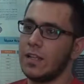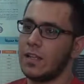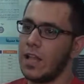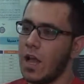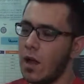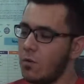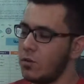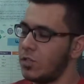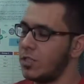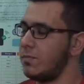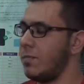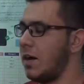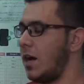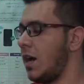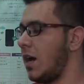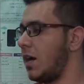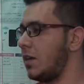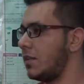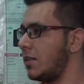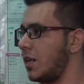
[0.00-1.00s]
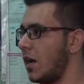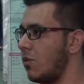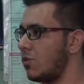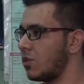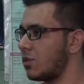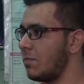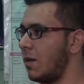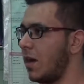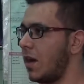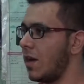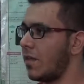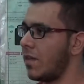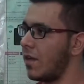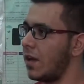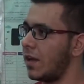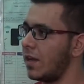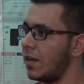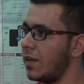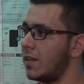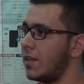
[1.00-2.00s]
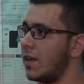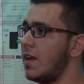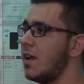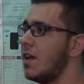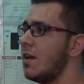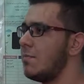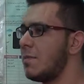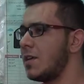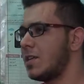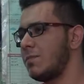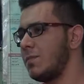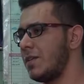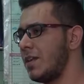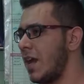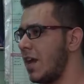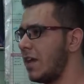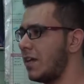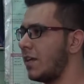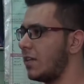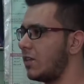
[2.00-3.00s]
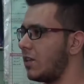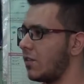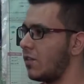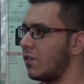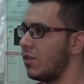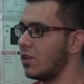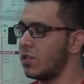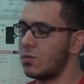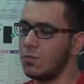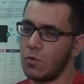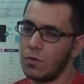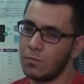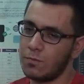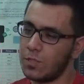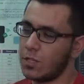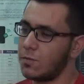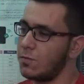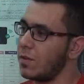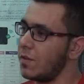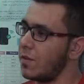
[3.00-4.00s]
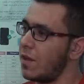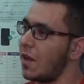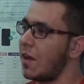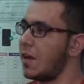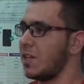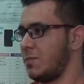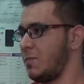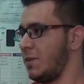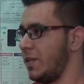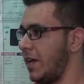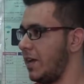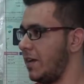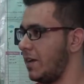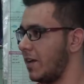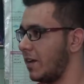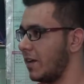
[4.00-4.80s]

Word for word: تاوش مع حد تاوش مع حضاك كذا بس بالنهايه بدك ترضي الزبون مش برضاك غصبت عنه